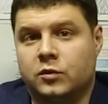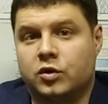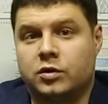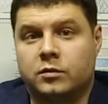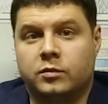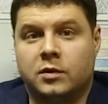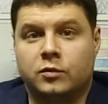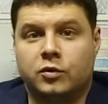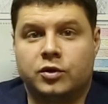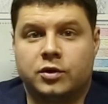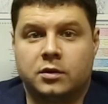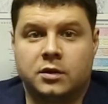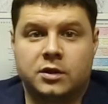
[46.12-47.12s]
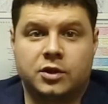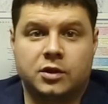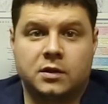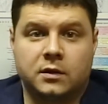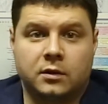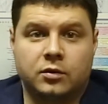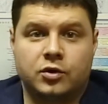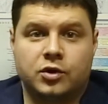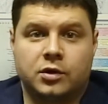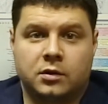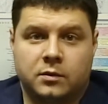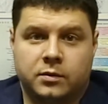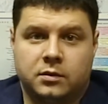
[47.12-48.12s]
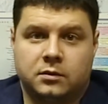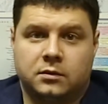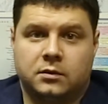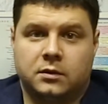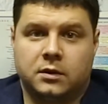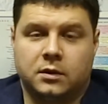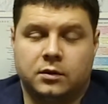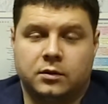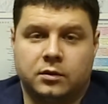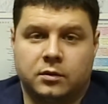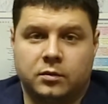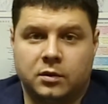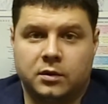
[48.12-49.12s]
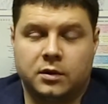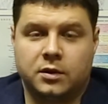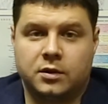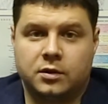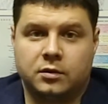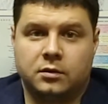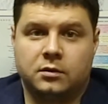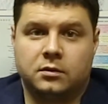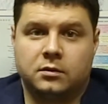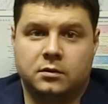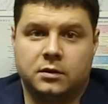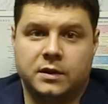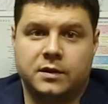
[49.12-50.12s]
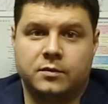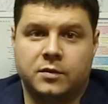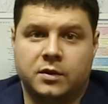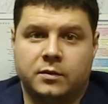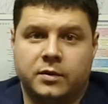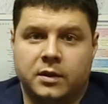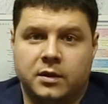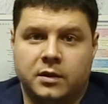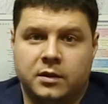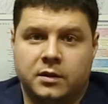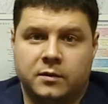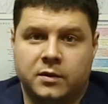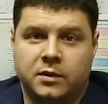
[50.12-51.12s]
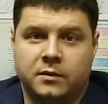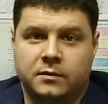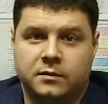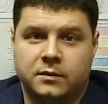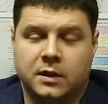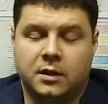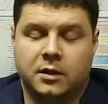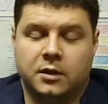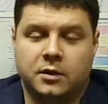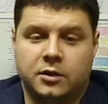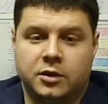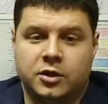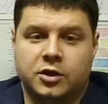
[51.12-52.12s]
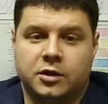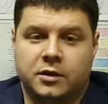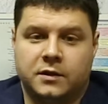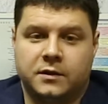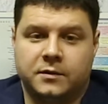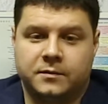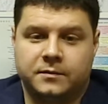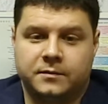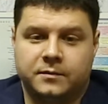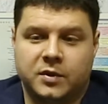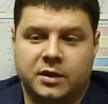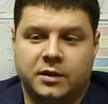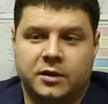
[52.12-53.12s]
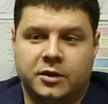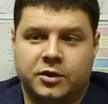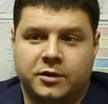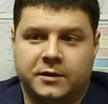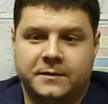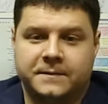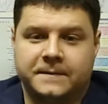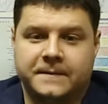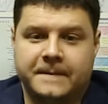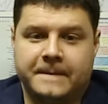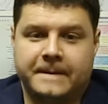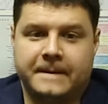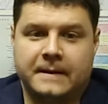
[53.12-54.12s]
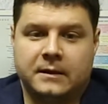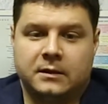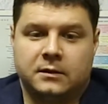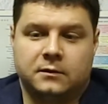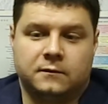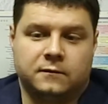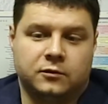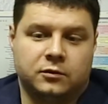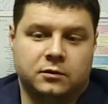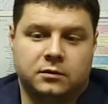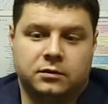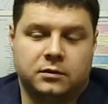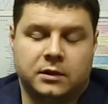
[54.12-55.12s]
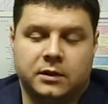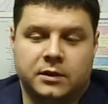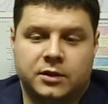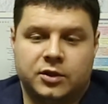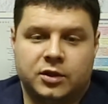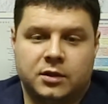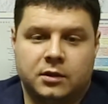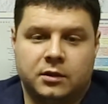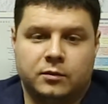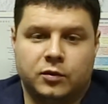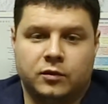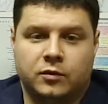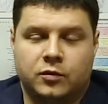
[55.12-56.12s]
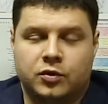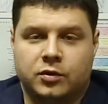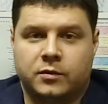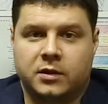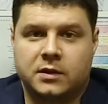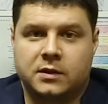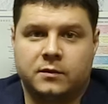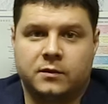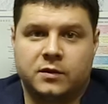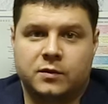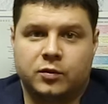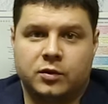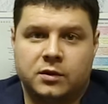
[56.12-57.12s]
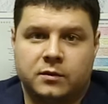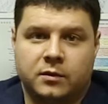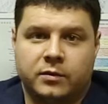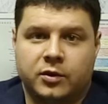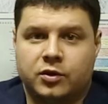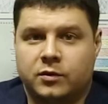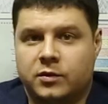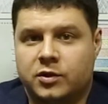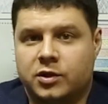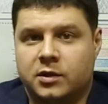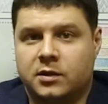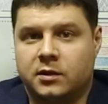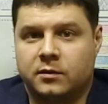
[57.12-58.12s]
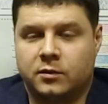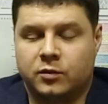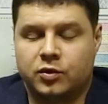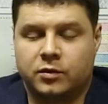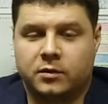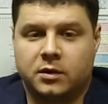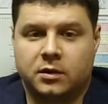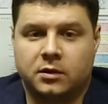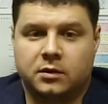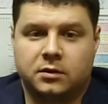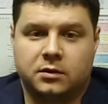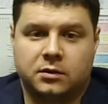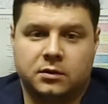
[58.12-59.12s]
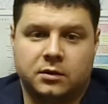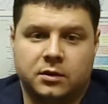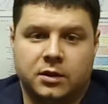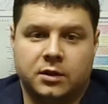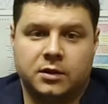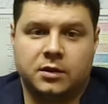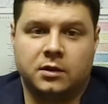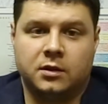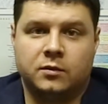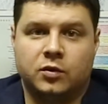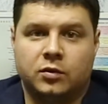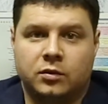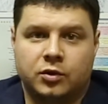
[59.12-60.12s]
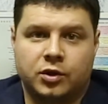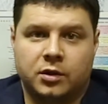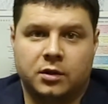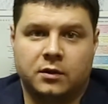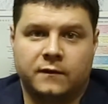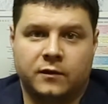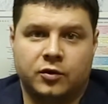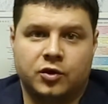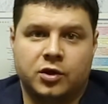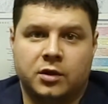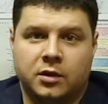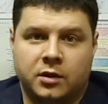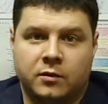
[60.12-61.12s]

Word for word: Можем помочь исчислить ущерб, который был нанесен этим мероприятием, этим несчастьем, протечкой. Вот, а исчислить мы его можем разными способами, причем исчислить мы можем как э, неотделимое улучшение, включение